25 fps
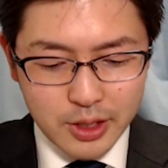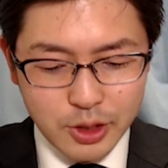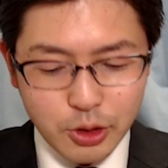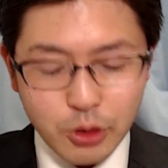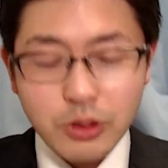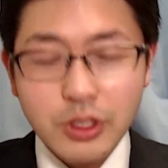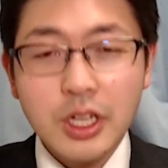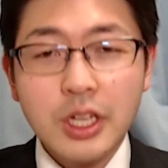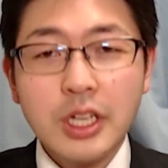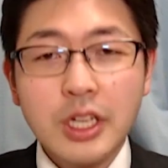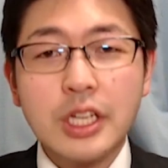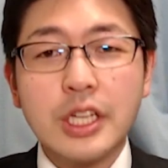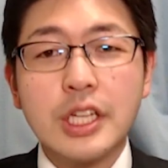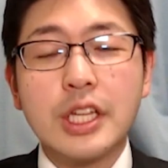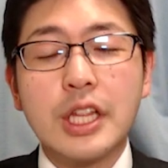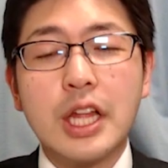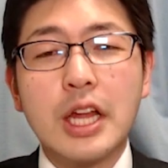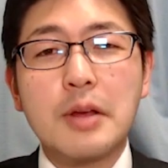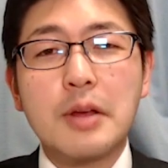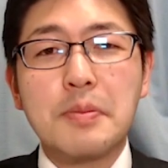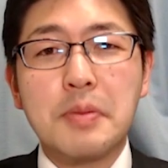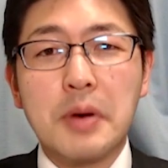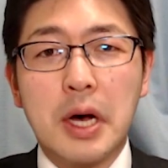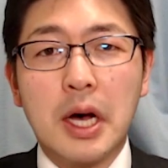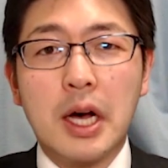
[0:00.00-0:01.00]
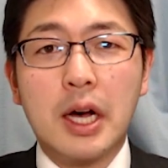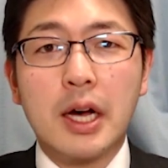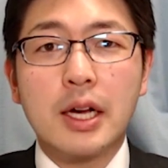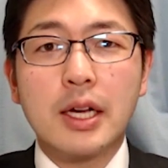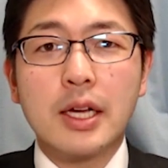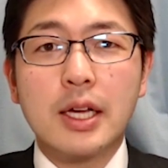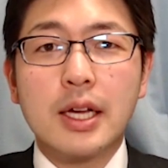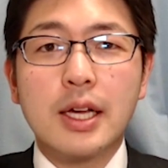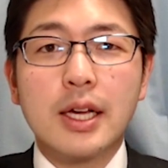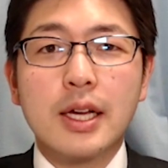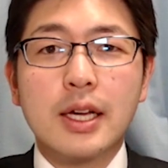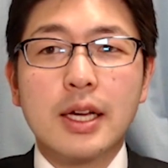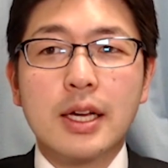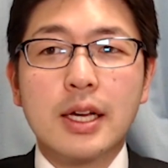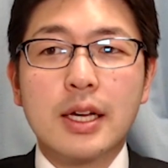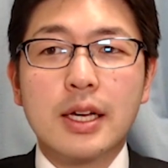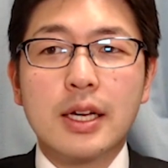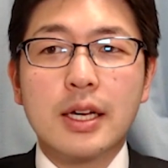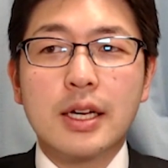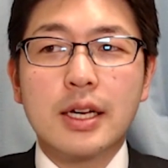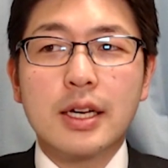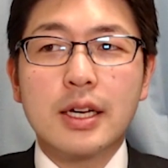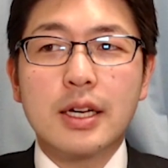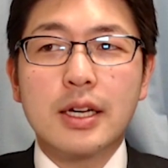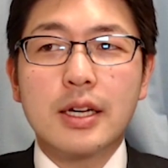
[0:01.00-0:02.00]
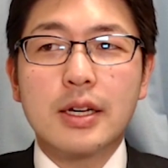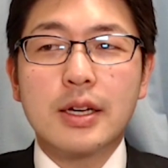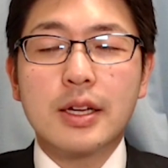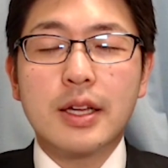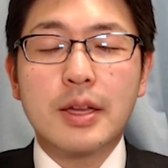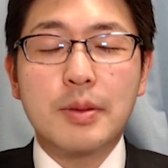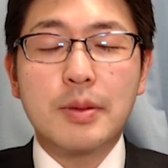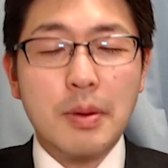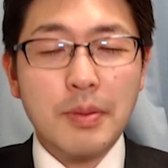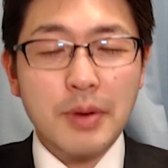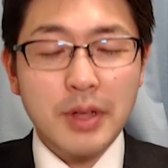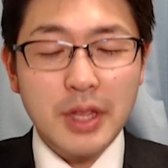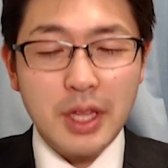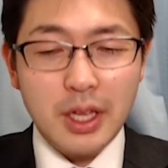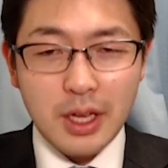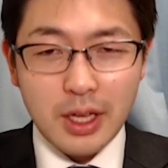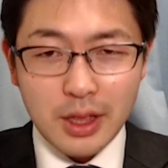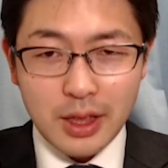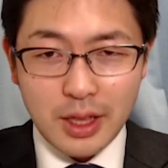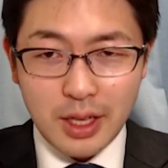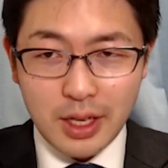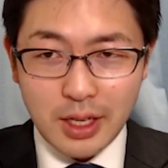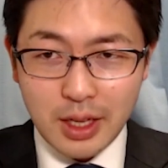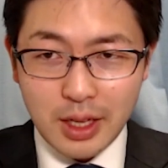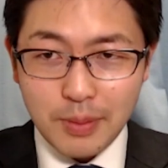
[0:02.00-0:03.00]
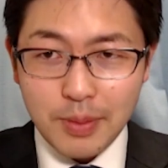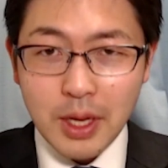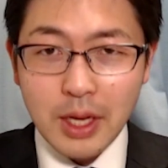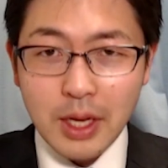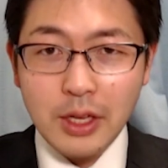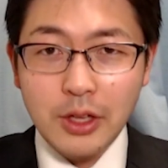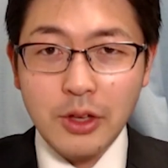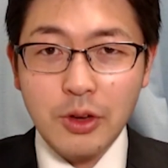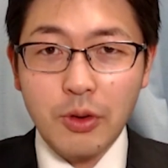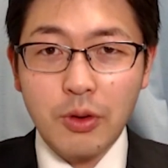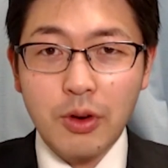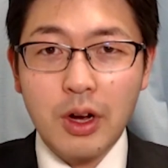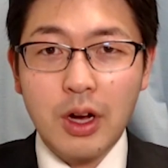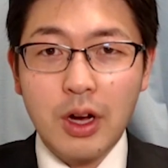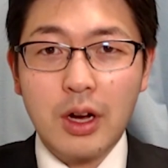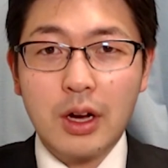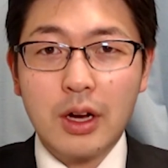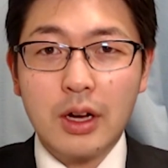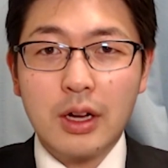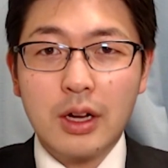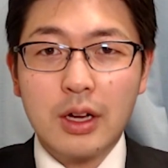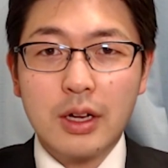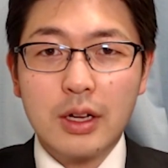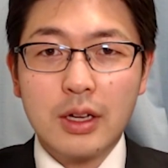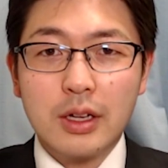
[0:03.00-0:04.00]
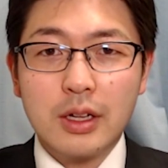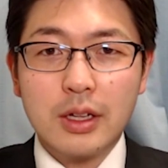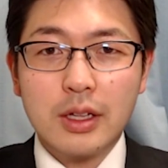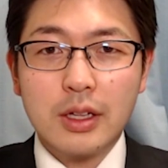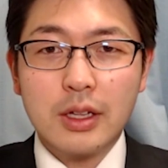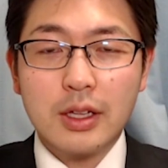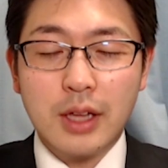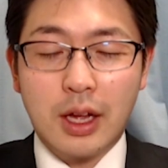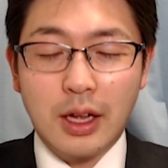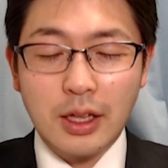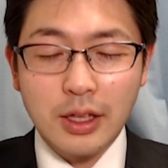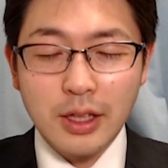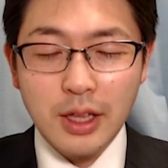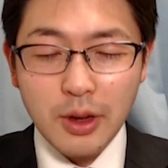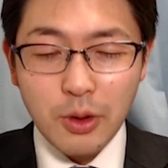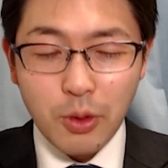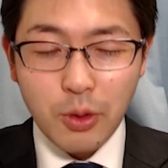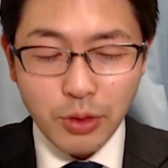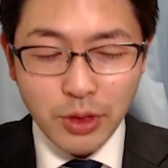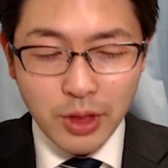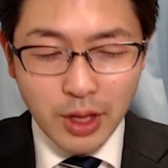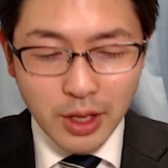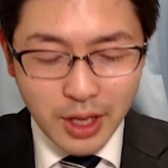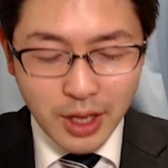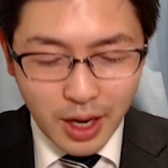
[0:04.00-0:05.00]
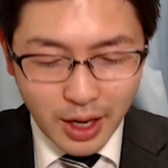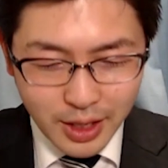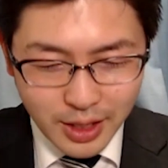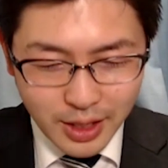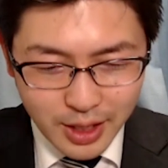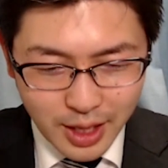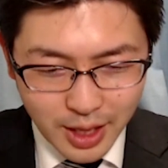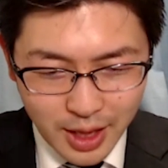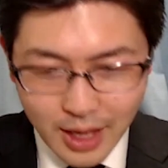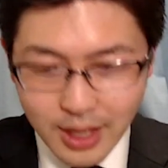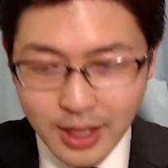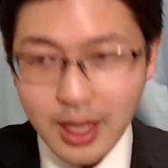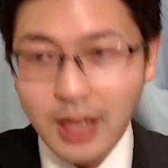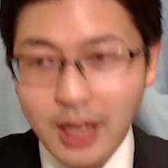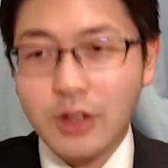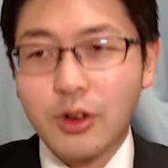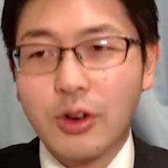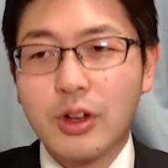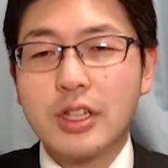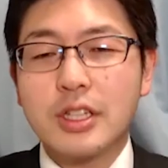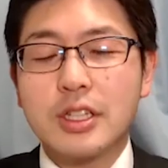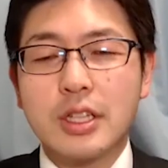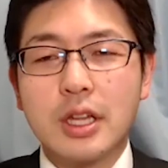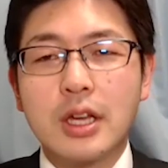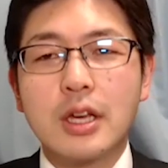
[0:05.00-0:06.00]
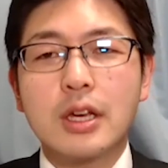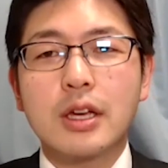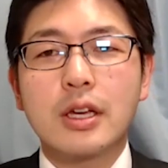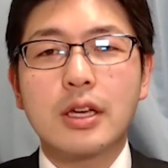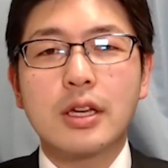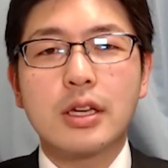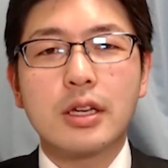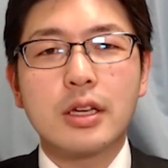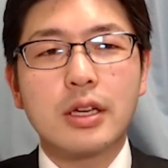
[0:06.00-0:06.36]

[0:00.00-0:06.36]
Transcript: 直前期になれば、今までやってきた勉強が、なんでこんなに入ってないんだですね。